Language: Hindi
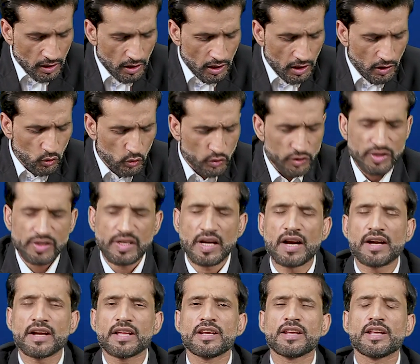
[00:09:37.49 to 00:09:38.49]
उस
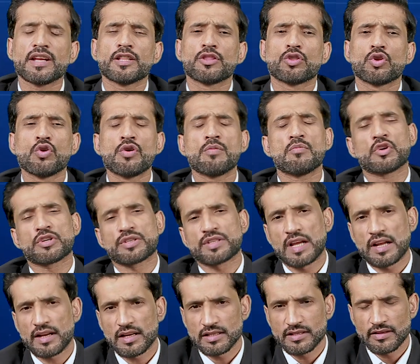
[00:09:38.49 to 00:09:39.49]
गाड़ी ने दो
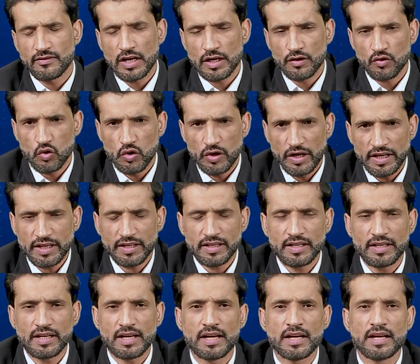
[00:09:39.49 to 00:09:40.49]
मोटरसाइकिल सवारों को हिट
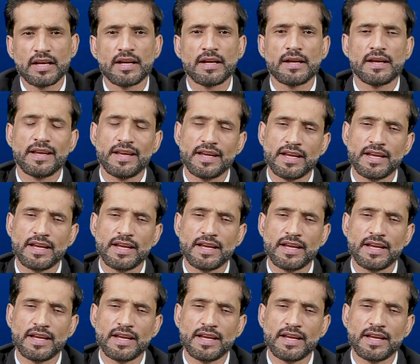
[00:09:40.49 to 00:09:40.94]
किया है